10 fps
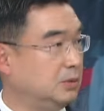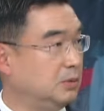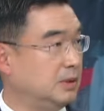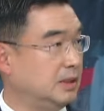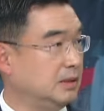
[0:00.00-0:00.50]

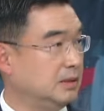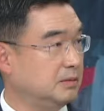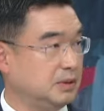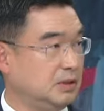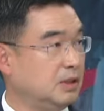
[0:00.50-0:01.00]
동안
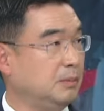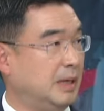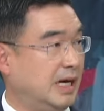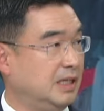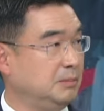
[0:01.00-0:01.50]
이렇게
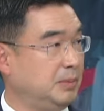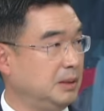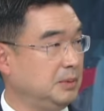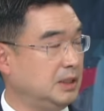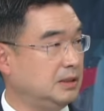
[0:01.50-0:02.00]
많은
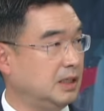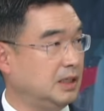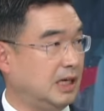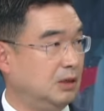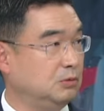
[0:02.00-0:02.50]
100mm
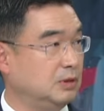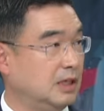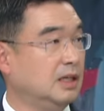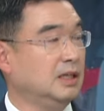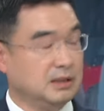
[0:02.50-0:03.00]
이상의
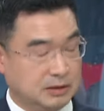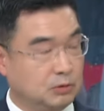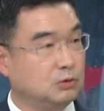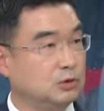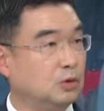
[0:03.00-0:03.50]
강우가
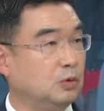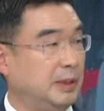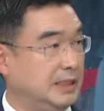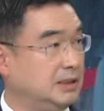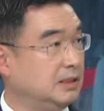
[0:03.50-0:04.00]
전국적으로
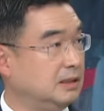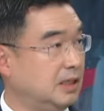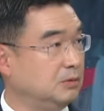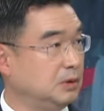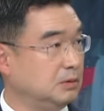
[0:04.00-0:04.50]
발생을
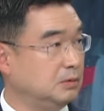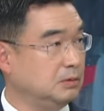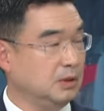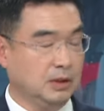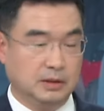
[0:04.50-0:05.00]
하고
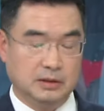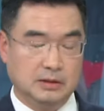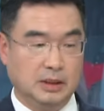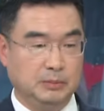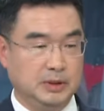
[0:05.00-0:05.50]
있고 예.
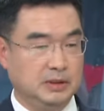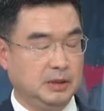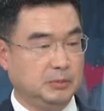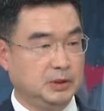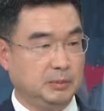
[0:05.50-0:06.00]
그다음에
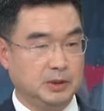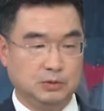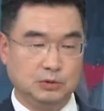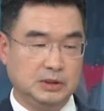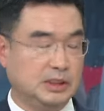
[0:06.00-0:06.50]
이게 뭐냐면
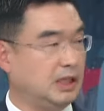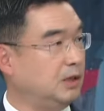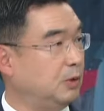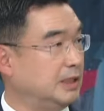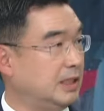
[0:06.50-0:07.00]
순식간에
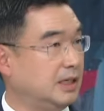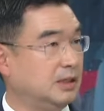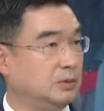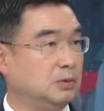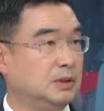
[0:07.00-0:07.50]

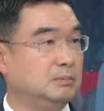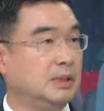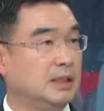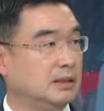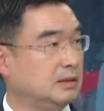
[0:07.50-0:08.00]
왔다가 또
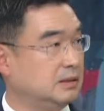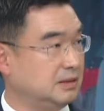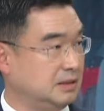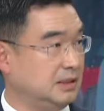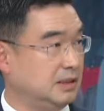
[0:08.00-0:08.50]
금방
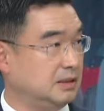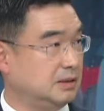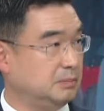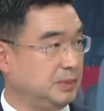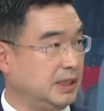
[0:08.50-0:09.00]
이제
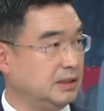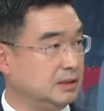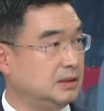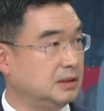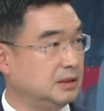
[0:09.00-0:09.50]
음. 비가
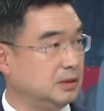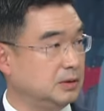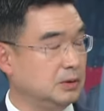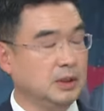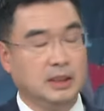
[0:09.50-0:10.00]
그치는
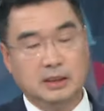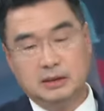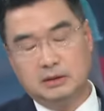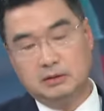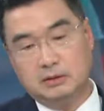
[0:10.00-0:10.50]
거죠.
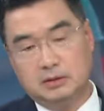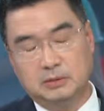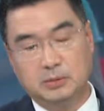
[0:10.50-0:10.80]
이런 것들을